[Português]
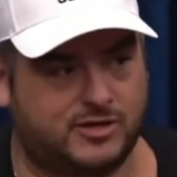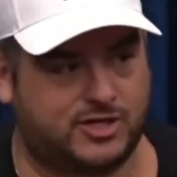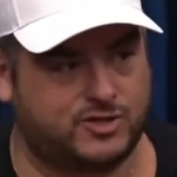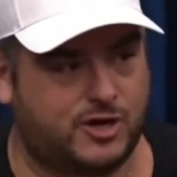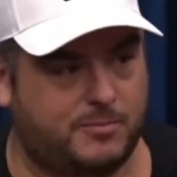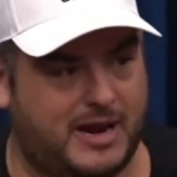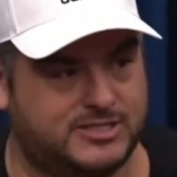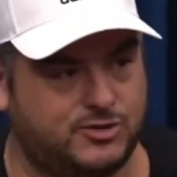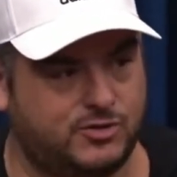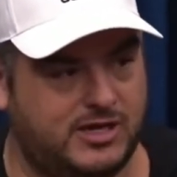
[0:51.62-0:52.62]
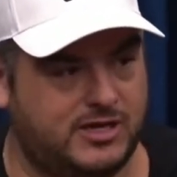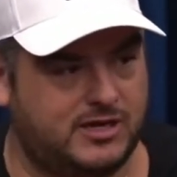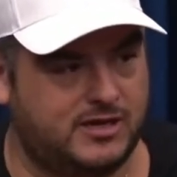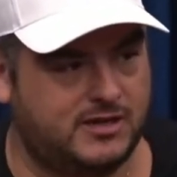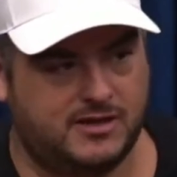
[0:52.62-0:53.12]
tá jogando Brasil
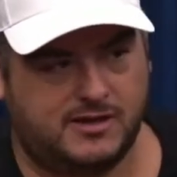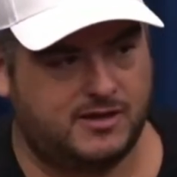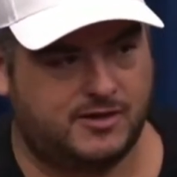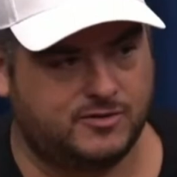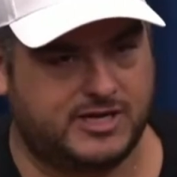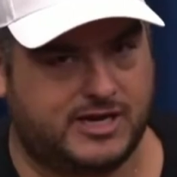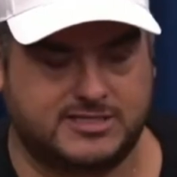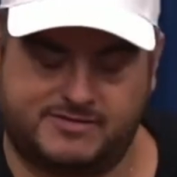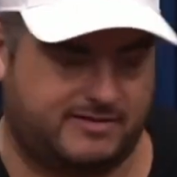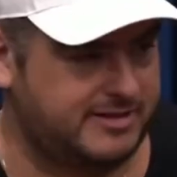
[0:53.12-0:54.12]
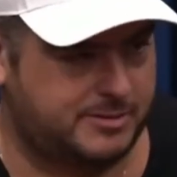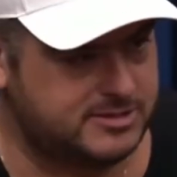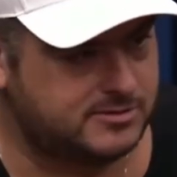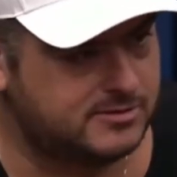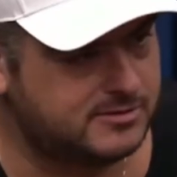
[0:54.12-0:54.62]
e não sei o que, você fala, vai dar
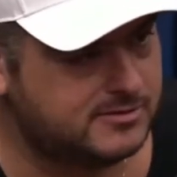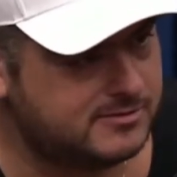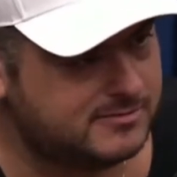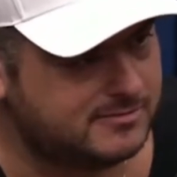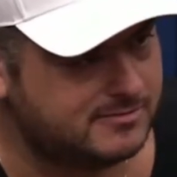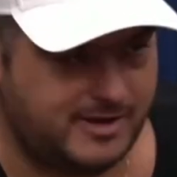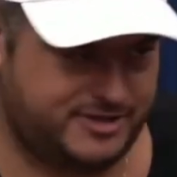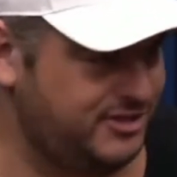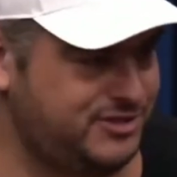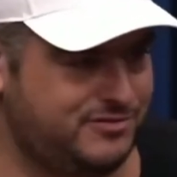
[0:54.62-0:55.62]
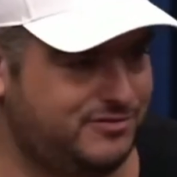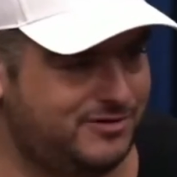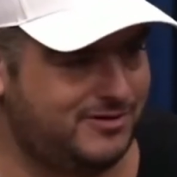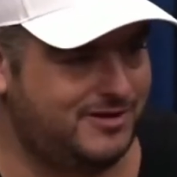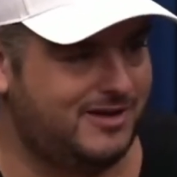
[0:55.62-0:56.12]
Brasil. Ah. É instintivo.
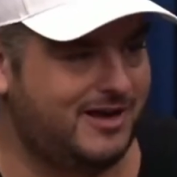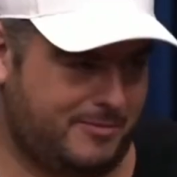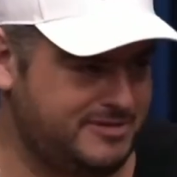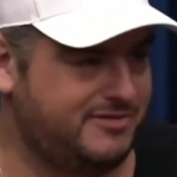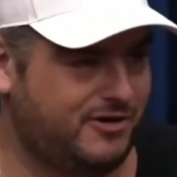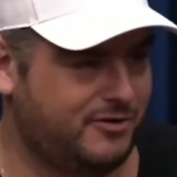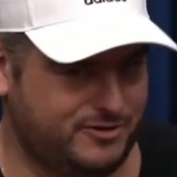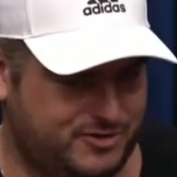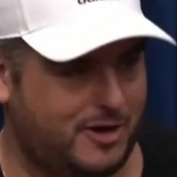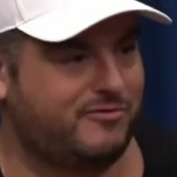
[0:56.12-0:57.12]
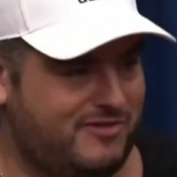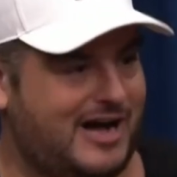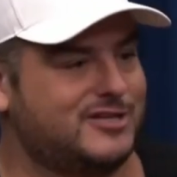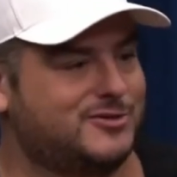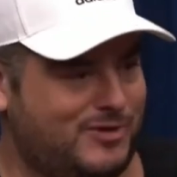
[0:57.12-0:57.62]
Sim. Camisa é fora. Quando você olha pro
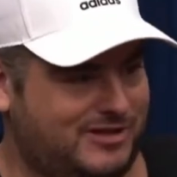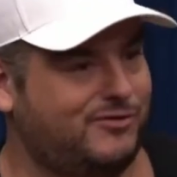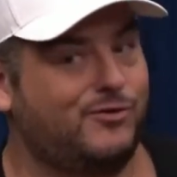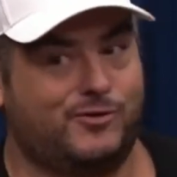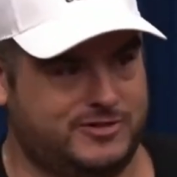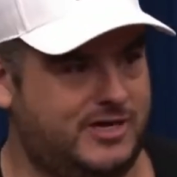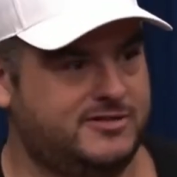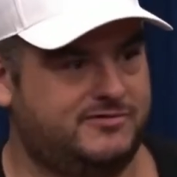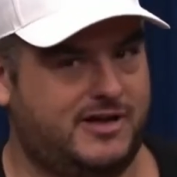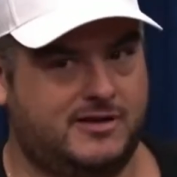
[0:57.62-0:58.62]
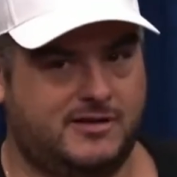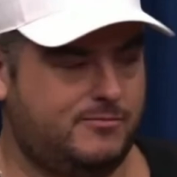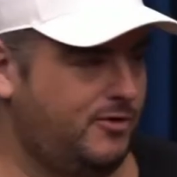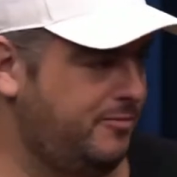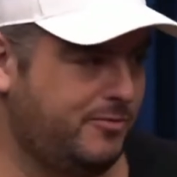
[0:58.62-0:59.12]
Vasco, Botafogo, Cruzeiro, você fala,
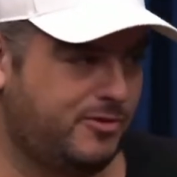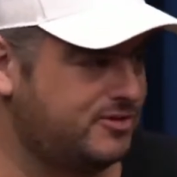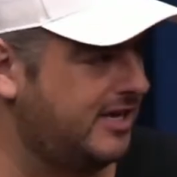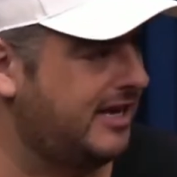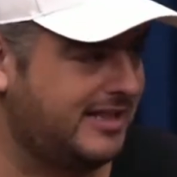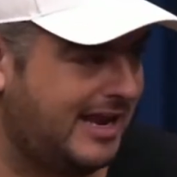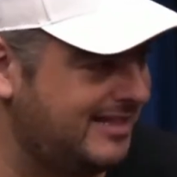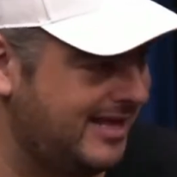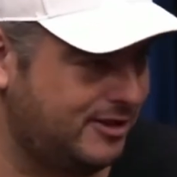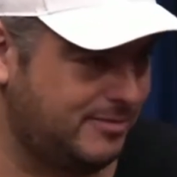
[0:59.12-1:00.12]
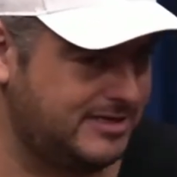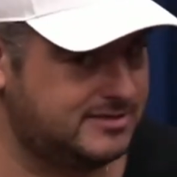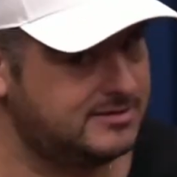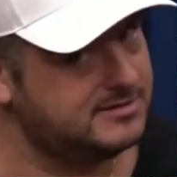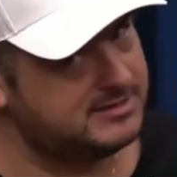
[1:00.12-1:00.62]
Pô, meu irmão, não sei quem tá ali dentro,
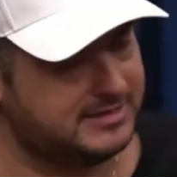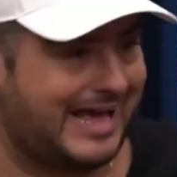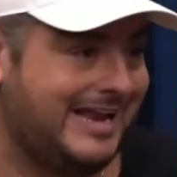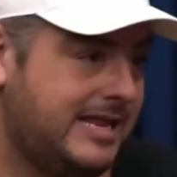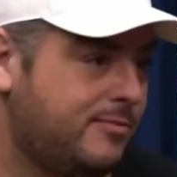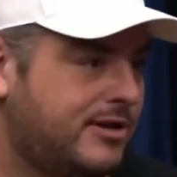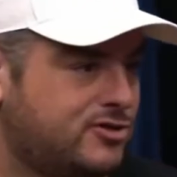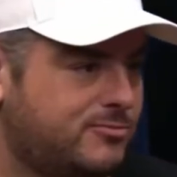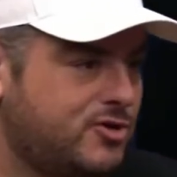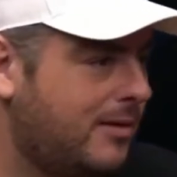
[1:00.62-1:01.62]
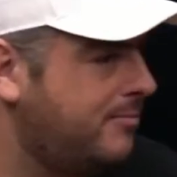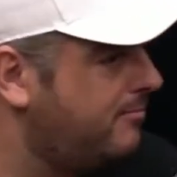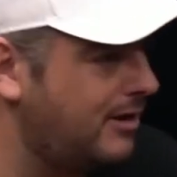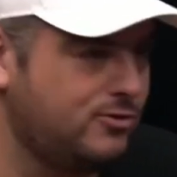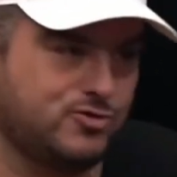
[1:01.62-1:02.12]
mas se tá ali é porque sabe jogar
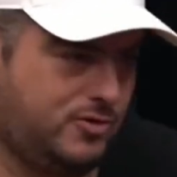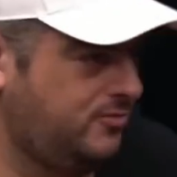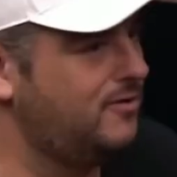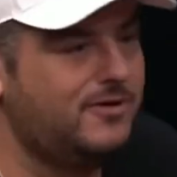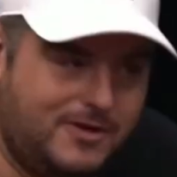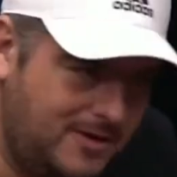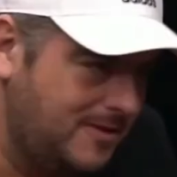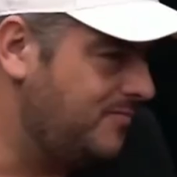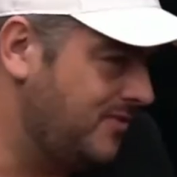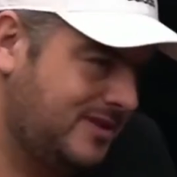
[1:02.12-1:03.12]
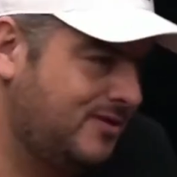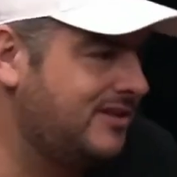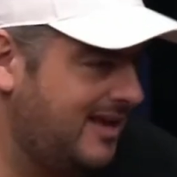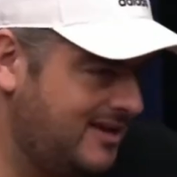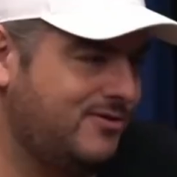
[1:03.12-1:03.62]
mais do que os outros. Sim. Então
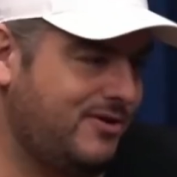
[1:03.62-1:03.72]
tem é,